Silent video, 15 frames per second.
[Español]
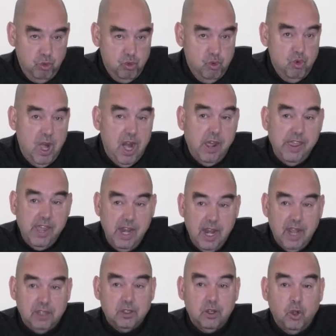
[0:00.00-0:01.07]
una de
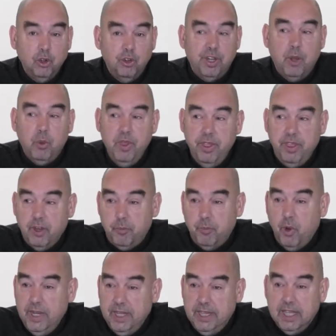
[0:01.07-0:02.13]
las consecuencias
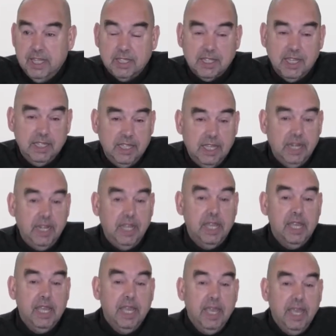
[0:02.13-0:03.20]
políticas que tiene
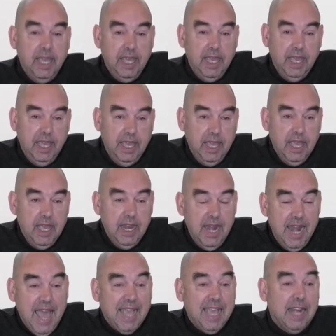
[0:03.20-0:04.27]
eh,
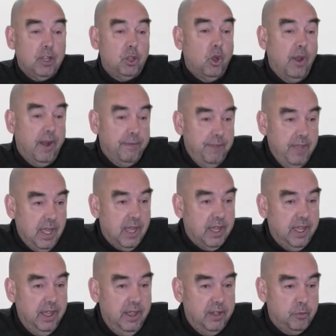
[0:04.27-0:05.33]
la cartografía,
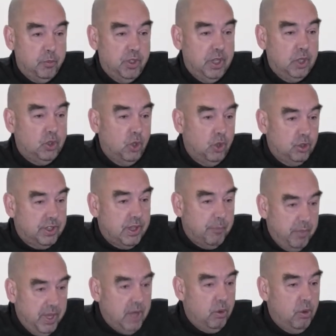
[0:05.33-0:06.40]
que después de todo es
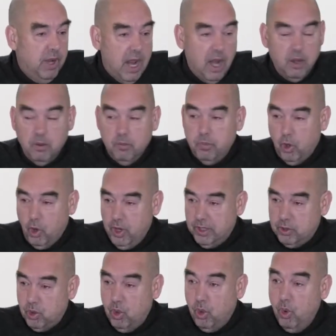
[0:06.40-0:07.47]
también un gran
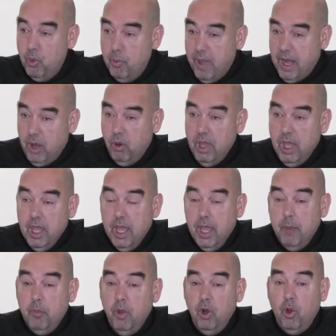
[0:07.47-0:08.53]
progreso humano.
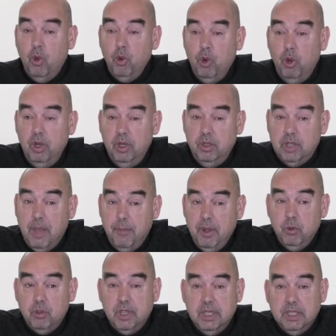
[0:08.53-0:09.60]
Bueno, eh,
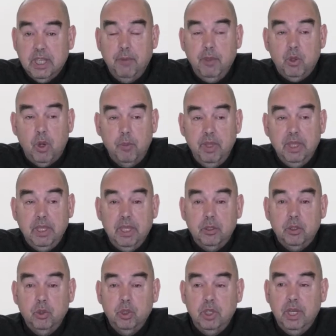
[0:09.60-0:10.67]
saben ustedes que habitualmente
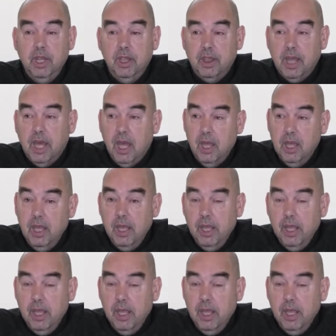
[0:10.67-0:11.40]
se utilizan